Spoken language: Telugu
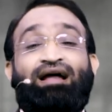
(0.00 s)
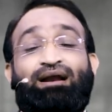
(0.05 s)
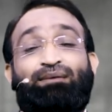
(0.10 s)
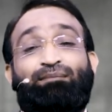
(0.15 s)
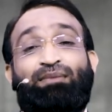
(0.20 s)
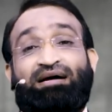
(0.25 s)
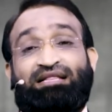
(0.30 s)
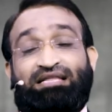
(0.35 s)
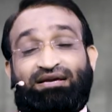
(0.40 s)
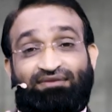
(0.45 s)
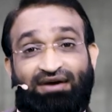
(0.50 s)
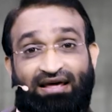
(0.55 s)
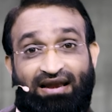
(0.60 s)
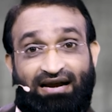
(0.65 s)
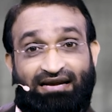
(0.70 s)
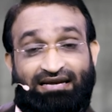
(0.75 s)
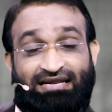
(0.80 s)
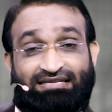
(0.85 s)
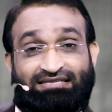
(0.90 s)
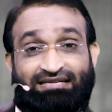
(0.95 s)
రమాదేవి
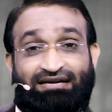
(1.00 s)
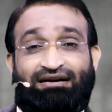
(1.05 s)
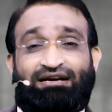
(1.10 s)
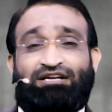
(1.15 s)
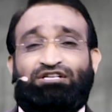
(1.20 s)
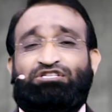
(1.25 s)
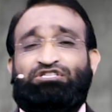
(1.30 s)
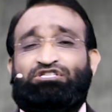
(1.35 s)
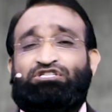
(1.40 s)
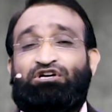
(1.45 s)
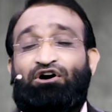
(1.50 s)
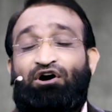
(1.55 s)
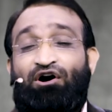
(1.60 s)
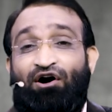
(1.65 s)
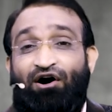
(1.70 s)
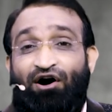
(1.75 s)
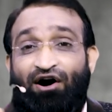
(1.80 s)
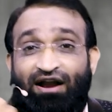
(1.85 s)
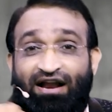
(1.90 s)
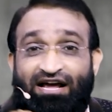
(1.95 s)
అన్న టీచర్ అంటే
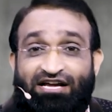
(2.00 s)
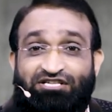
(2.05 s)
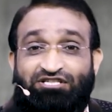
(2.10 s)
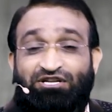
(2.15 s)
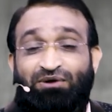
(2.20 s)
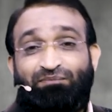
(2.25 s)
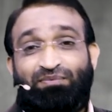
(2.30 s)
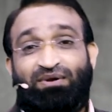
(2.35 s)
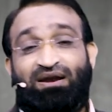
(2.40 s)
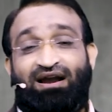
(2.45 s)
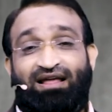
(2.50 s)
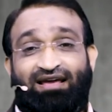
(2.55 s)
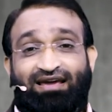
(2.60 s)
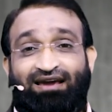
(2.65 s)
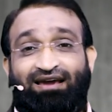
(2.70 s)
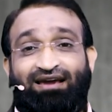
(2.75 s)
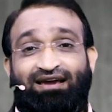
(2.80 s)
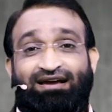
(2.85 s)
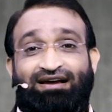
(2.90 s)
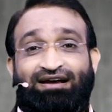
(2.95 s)
చాలా ఇష్టం పిల్లలకి